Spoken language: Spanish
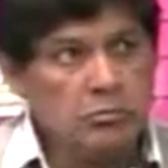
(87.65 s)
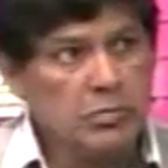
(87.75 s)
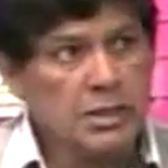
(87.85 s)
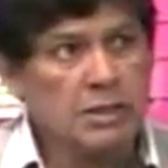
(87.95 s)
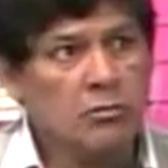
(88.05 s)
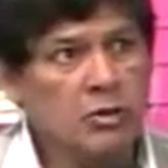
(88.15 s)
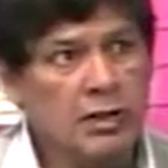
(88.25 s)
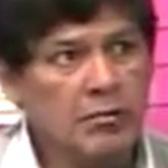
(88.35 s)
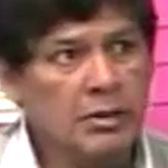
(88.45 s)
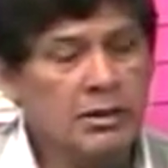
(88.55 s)

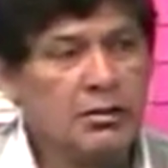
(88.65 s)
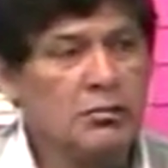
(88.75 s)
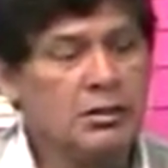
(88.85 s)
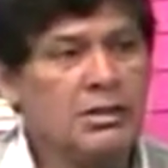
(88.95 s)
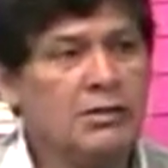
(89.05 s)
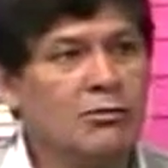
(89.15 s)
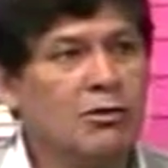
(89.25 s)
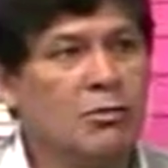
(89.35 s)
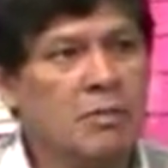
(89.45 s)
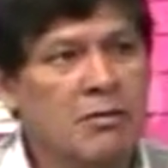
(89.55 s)
Particularmente yo me siento el
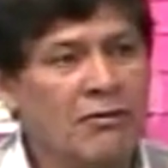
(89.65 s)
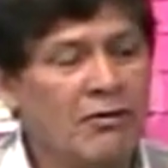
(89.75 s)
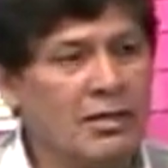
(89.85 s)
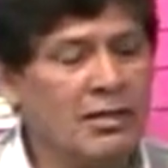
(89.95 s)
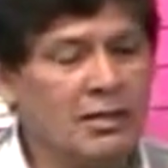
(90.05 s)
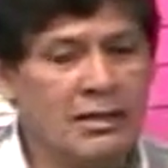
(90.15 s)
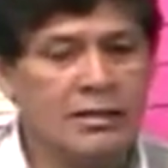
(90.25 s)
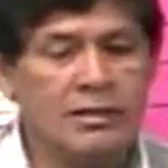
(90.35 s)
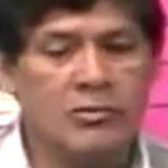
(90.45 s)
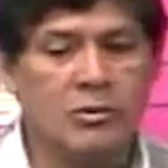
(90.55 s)
hombre más feliz de la
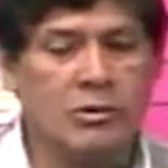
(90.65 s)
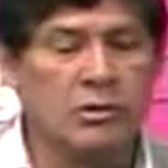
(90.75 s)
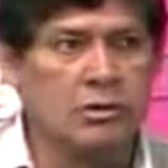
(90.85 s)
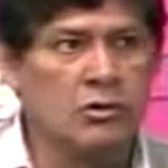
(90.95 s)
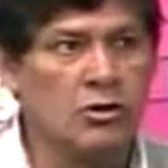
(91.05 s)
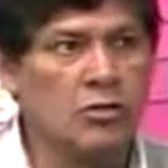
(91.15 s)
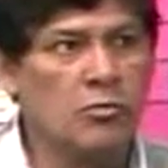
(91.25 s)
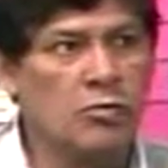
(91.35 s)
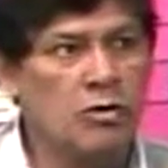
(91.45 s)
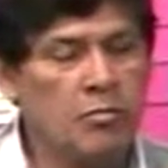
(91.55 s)
tierra porque cuando se
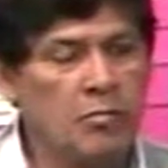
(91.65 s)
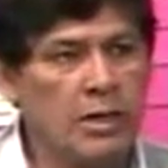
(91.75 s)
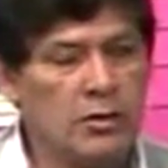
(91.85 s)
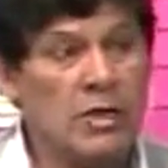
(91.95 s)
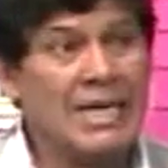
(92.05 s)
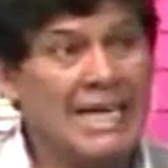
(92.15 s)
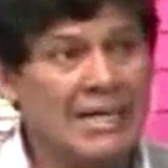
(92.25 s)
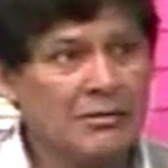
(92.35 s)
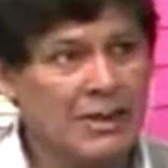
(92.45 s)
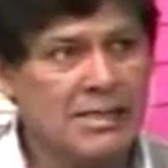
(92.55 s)
convoca un paro,
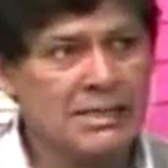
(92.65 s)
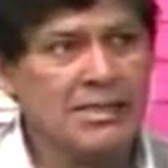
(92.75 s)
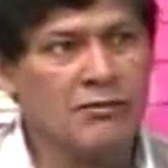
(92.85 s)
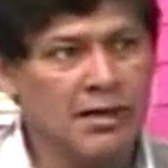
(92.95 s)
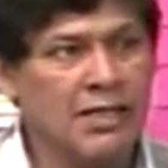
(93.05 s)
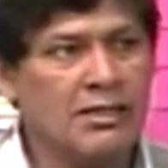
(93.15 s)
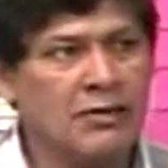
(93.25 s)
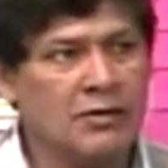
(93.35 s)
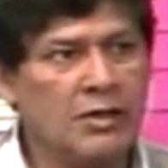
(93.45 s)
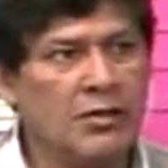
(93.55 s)
las bases afiliadas al
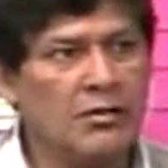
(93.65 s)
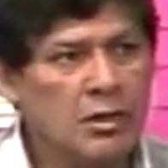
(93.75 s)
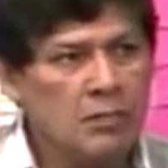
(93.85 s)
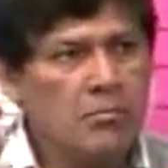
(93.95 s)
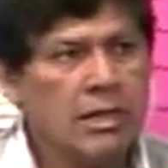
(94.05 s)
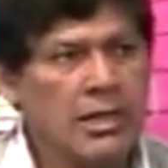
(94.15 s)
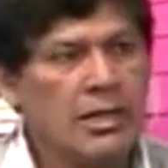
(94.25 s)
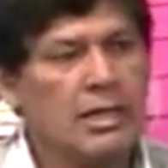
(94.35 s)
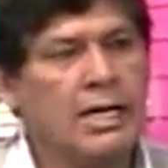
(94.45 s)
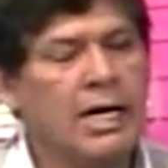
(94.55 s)
FREDICON van
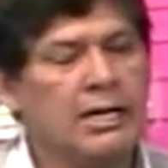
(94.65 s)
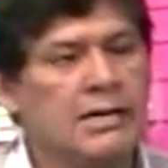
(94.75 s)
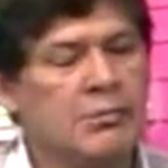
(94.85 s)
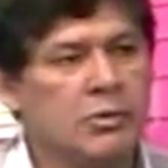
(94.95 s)
al 100%.